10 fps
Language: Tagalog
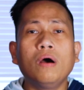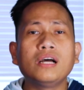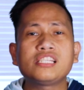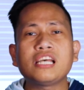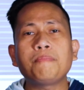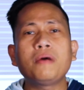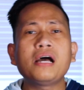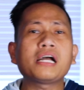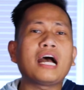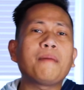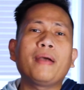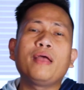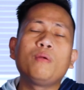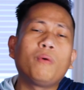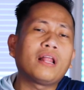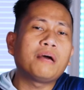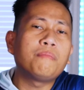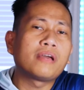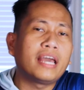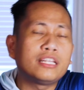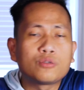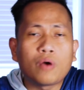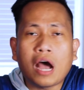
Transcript: What's up mga kap and welcome again to